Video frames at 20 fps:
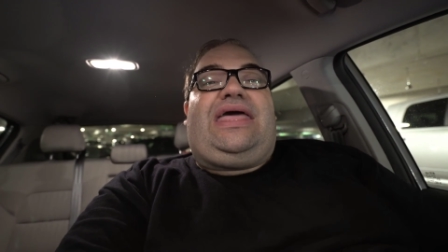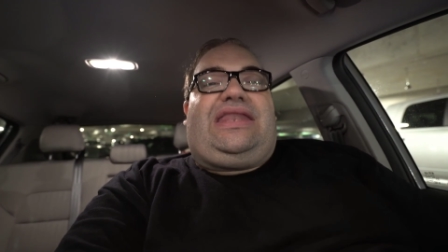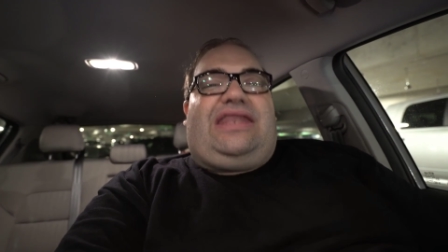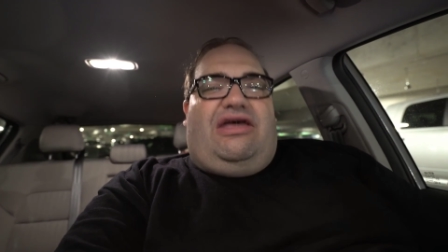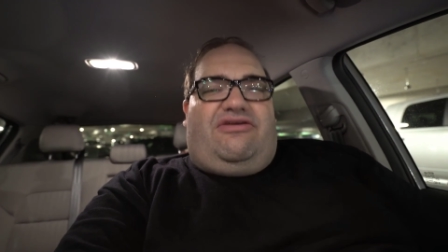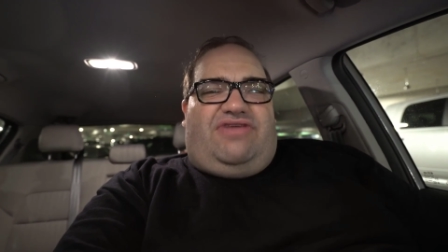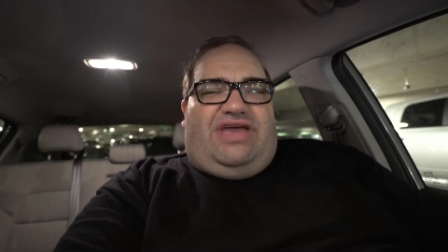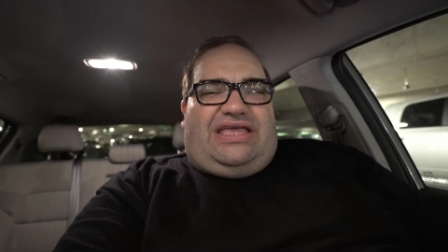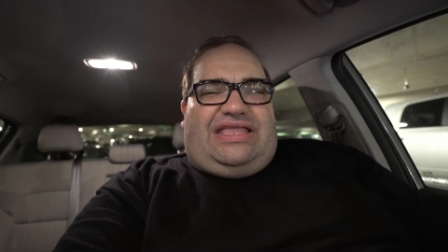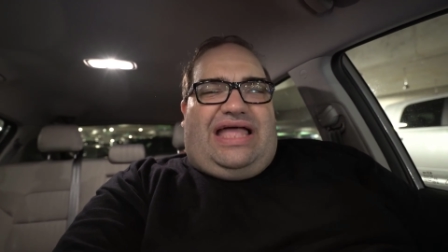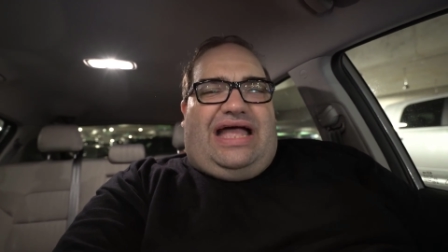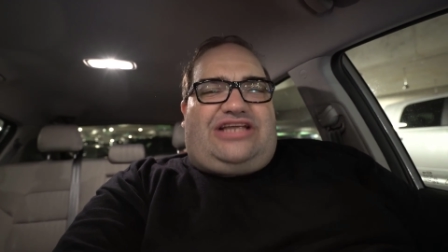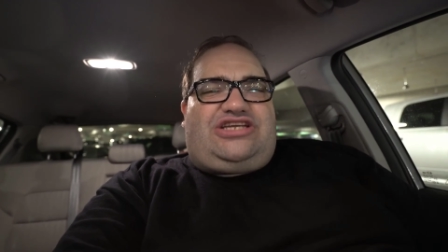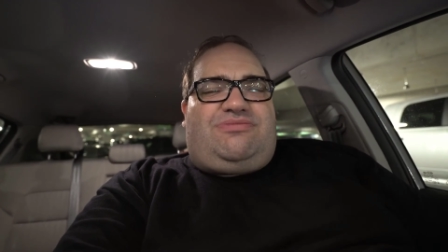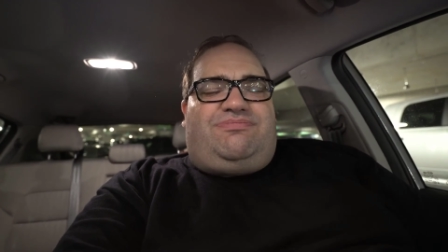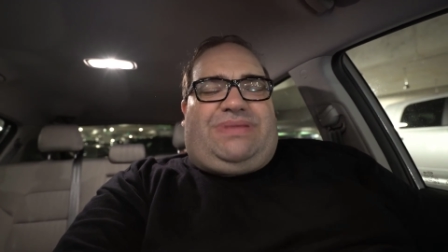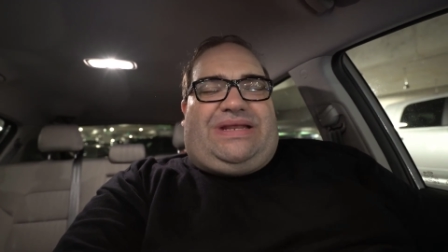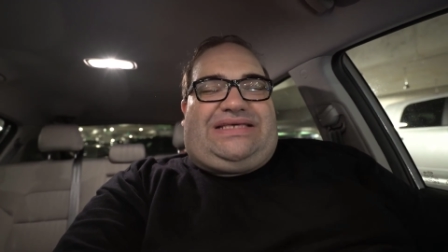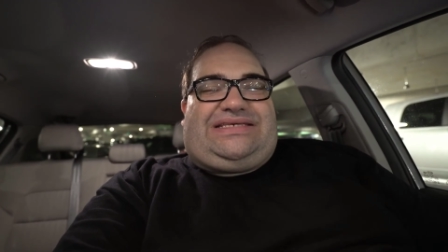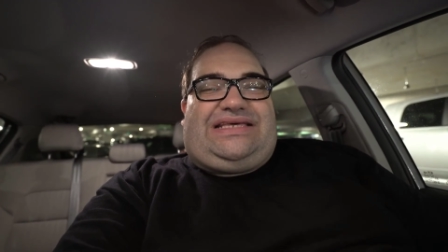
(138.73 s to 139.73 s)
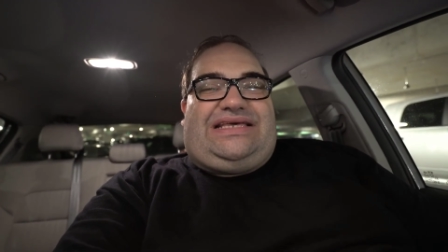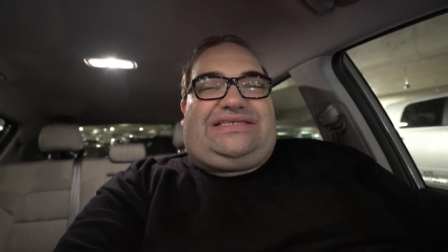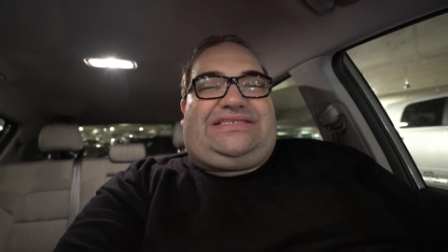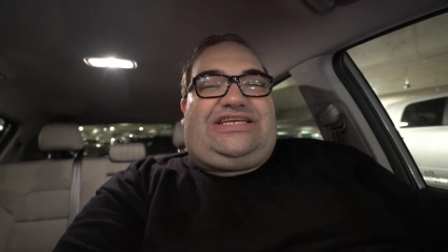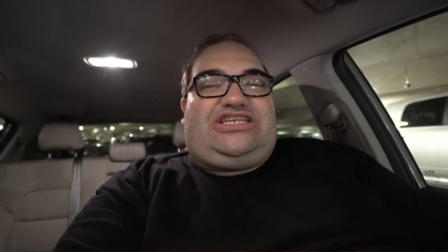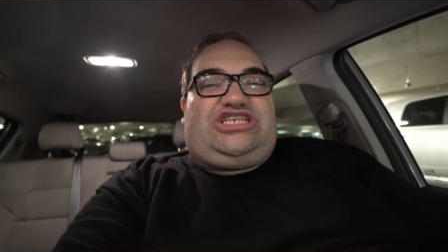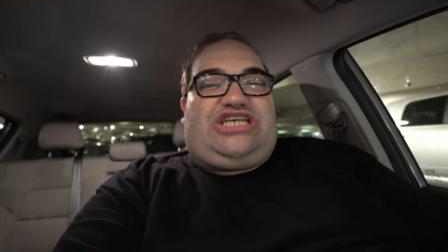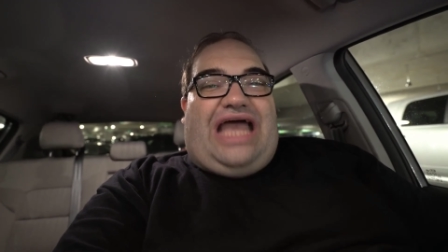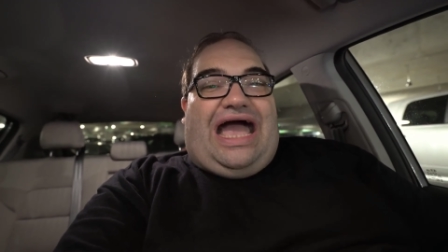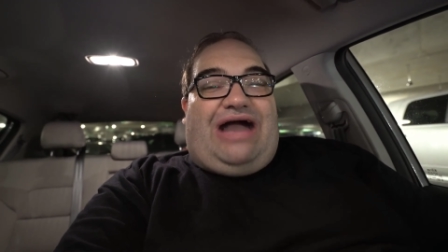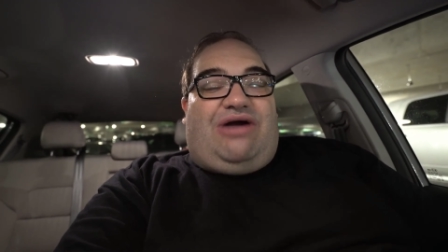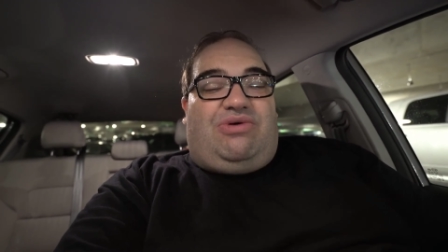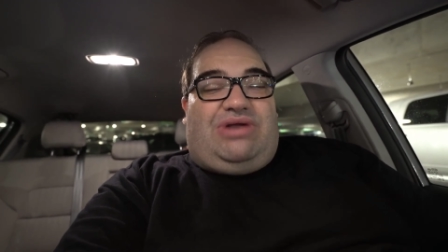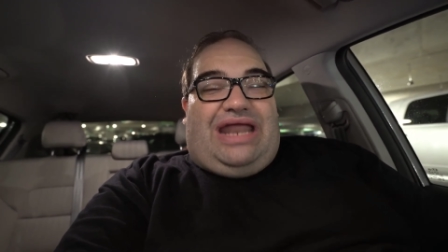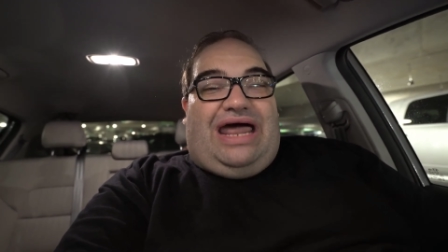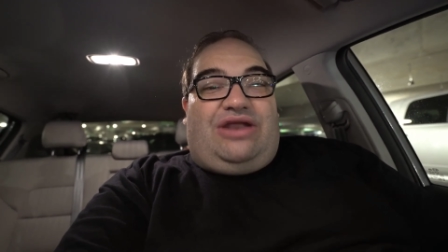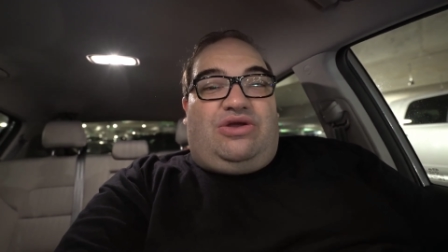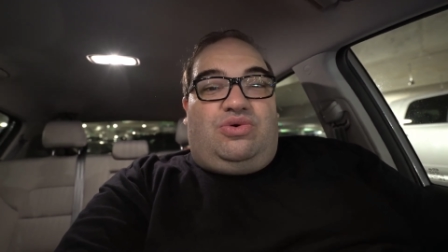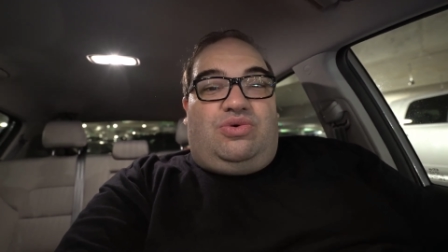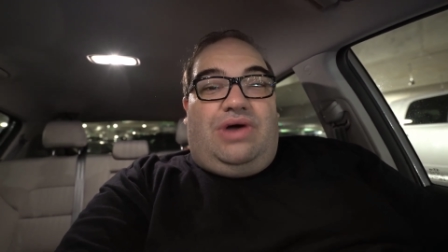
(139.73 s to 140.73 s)
Na verdade, a presença de água
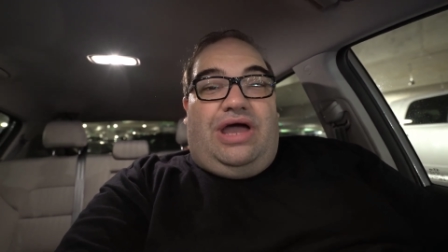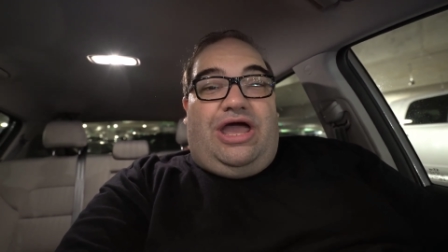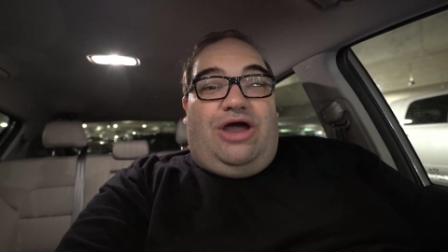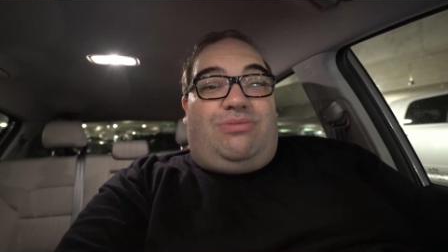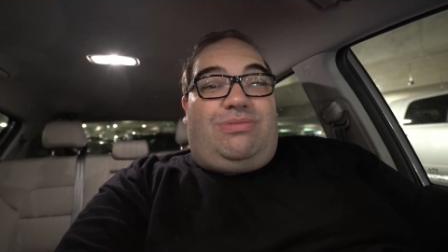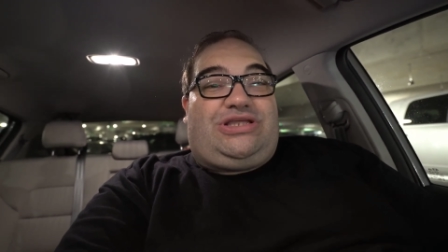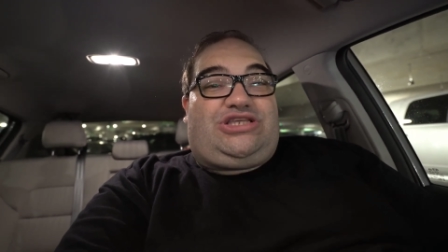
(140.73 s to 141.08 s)
na Lua é